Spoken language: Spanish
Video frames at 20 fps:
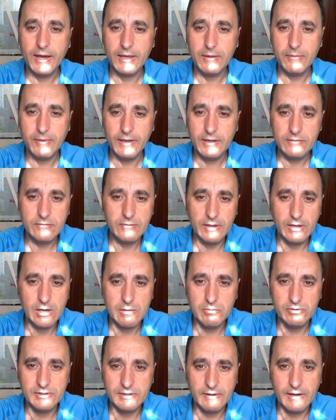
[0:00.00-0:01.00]
a eBay, es
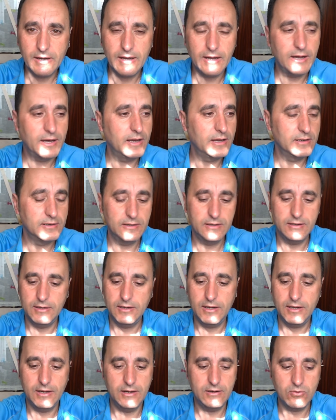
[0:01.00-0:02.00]
como si te vas
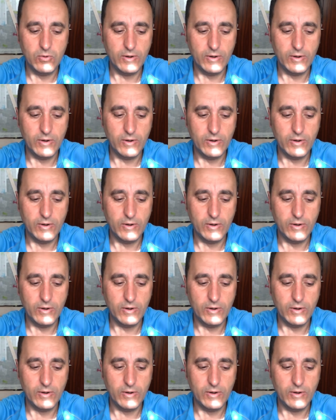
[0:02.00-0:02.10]
a,